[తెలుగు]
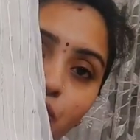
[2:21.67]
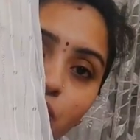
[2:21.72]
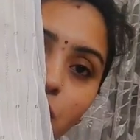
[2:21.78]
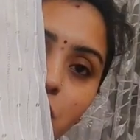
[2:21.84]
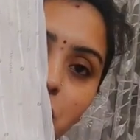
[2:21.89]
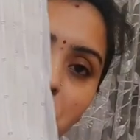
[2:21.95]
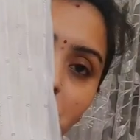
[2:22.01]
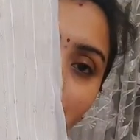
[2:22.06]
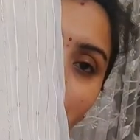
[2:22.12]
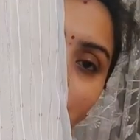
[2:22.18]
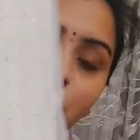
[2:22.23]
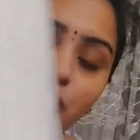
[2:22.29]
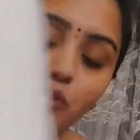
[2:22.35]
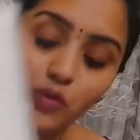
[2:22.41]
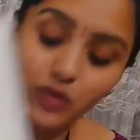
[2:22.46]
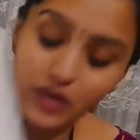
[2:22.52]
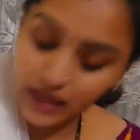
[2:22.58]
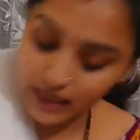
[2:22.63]
ఫుల్ షైనింగ్
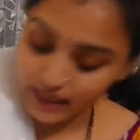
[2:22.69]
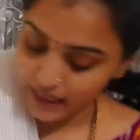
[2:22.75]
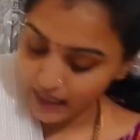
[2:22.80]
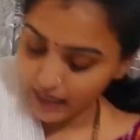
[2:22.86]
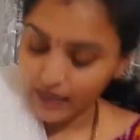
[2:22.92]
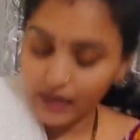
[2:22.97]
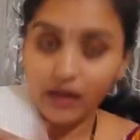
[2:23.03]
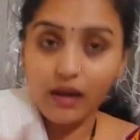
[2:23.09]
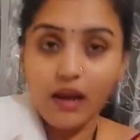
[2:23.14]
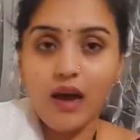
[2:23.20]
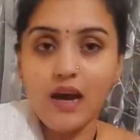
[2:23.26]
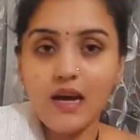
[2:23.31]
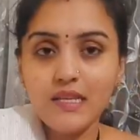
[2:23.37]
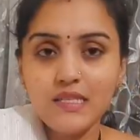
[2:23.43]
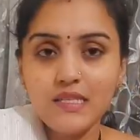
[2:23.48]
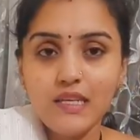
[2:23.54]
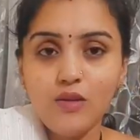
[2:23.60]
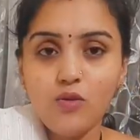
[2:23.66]
తోటి
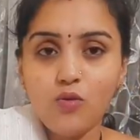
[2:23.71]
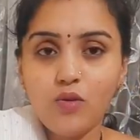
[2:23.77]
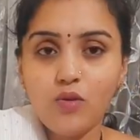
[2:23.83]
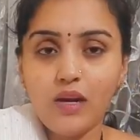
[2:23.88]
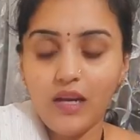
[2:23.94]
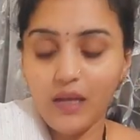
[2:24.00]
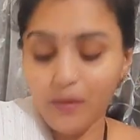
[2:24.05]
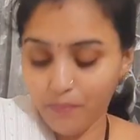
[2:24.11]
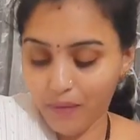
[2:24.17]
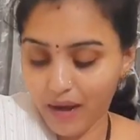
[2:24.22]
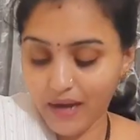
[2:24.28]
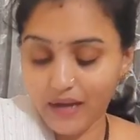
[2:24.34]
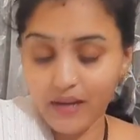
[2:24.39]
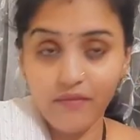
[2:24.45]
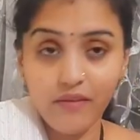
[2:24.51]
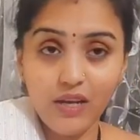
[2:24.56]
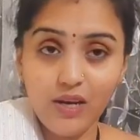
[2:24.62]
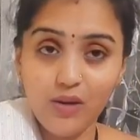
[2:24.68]
క్లాసీ లుక్ అండి
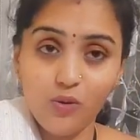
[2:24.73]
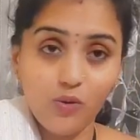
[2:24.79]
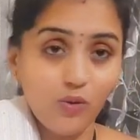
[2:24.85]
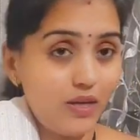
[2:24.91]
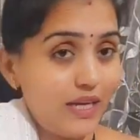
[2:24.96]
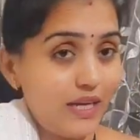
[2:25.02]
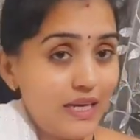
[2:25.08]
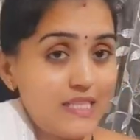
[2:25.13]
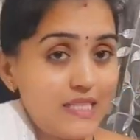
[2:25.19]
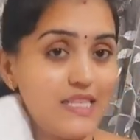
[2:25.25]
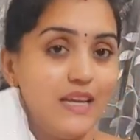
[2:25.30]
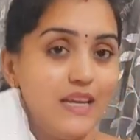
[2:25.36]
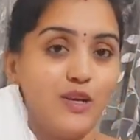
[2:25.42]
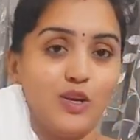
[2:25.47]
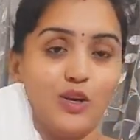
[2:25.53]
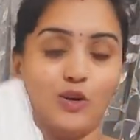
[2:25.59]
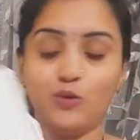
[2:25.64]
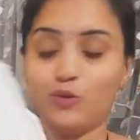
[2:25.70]
పార్టీ వేర్ లుక్
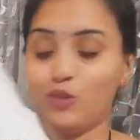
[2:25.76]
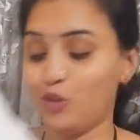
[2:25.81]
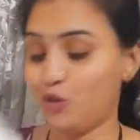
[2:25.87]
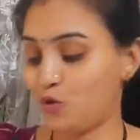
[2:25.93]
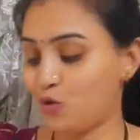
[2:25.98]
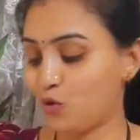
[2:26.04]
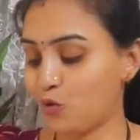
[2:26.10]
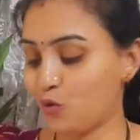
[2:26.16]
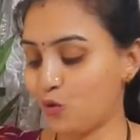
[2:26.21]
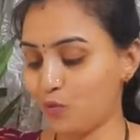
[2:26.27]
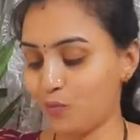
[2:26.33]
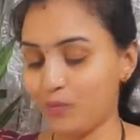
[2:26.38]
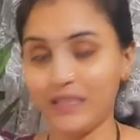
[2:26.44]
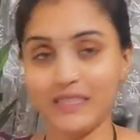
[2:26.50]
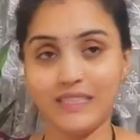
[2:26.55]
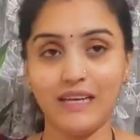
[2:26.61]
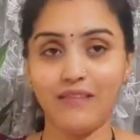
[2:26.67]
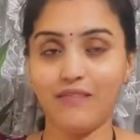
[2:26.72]
ఎక్సలెంట్గా ఉంది డోర్
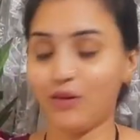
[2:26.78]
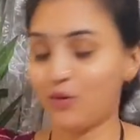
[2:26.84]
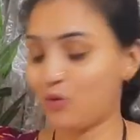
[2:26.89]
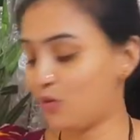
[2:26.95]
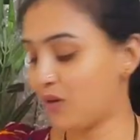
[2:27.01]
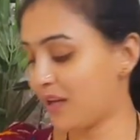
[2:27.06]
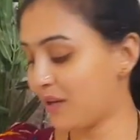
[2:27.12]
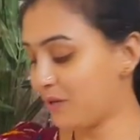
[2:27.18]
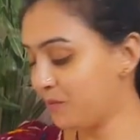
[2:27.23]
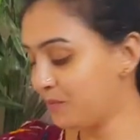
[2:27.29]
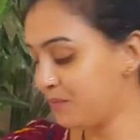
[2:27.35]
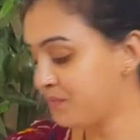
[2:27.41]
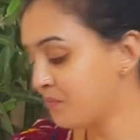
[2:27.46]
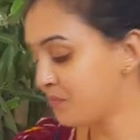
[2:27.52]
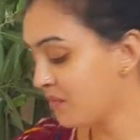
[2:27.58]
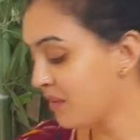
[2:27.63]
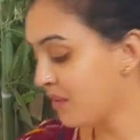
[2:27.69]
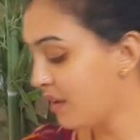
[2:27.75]
మిస్ ఎవరు కూడాను
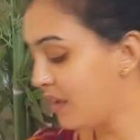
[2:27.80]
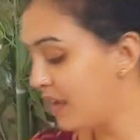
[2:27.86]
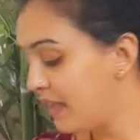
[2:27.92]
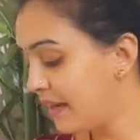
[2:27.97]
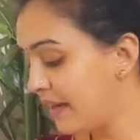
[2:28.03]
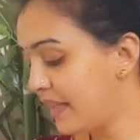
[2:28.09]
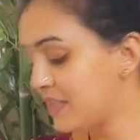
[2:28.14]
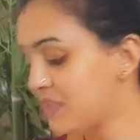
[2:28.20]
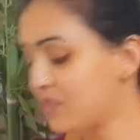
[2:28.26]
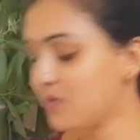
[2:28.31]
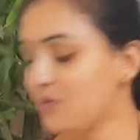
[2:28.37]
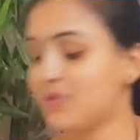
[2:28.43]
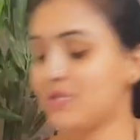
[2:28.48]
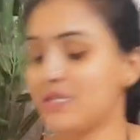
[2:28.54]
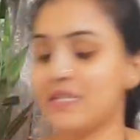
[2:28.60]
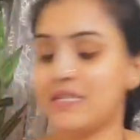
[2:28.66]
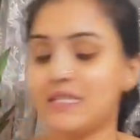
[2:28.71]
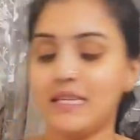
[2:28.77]
నెక్స్ట్
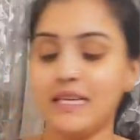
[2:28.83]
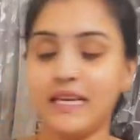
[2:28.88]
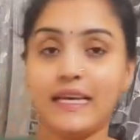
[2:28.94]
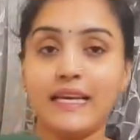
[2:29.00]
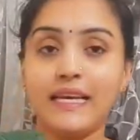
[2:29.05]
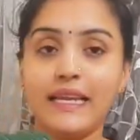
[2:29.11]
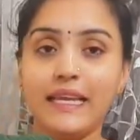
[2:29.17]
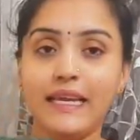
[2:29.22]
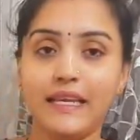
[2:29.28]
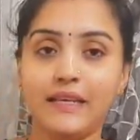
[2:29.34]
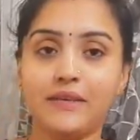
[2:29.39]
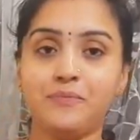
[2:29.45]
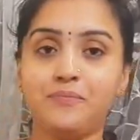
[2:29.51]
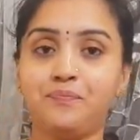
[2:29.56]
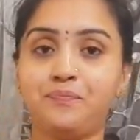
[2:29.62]
వచ్చేసి గ్రీన్